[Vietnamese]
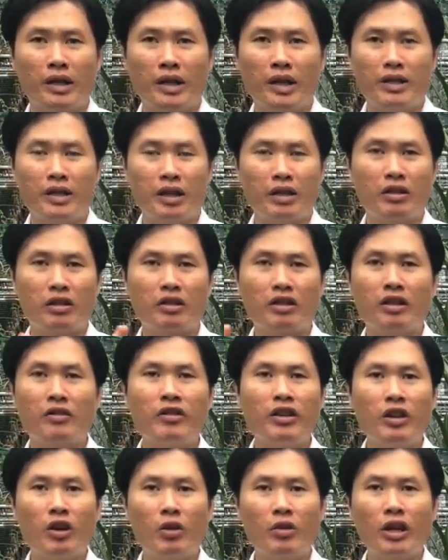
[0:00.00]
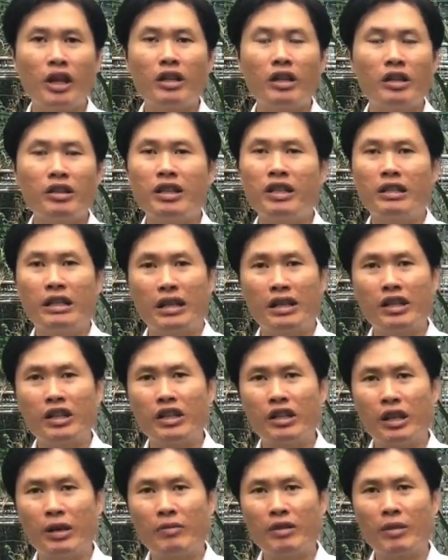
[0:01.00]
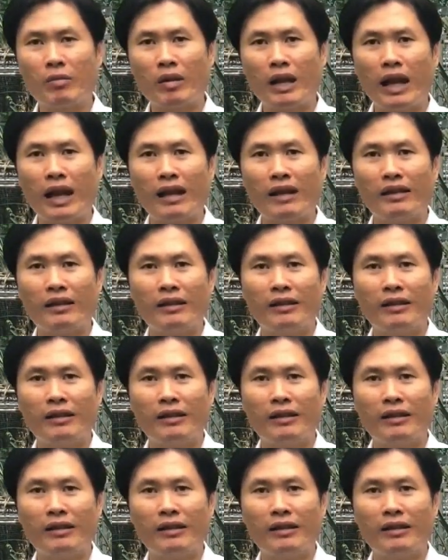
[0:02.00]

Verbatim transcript: và nhận được những video kiến thức chia sẻ kinh nghiệm trồng lan.